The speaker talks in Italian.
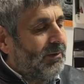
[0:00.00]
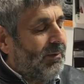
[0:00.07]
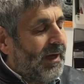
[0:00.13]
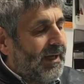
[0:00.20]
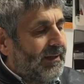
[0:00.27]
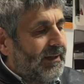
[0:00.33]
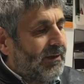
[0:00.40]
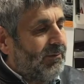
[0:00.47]

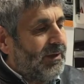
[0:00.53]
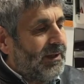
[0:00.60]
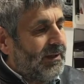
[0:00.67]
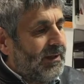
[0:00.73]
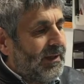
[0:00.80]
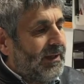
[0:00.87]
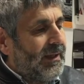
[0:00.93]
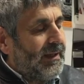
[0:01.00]
riguarda
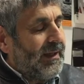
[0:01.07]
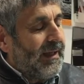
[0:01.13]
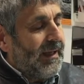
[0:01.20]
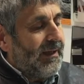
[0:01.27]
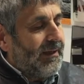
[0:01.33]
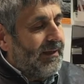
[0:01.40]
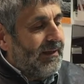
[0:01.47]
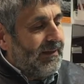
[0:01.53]
quindi
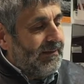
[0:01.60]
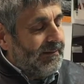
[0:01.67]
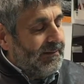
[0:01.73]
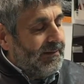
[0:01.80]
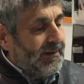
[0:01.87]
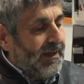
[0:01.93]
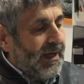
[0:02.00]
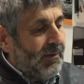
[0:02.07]
eh,
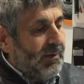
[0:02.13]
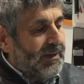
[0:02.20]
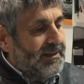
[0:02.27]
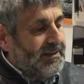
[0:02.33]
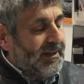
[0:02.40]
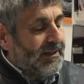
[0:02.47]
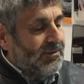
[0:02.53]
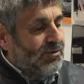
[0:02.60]
l'Awards
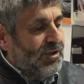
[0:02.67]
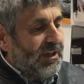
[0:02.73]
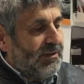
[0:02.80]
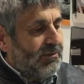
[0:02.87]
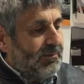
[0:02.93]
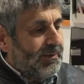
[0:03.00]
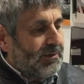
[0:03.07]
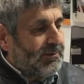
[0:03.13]
in
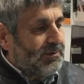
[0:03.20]
argento per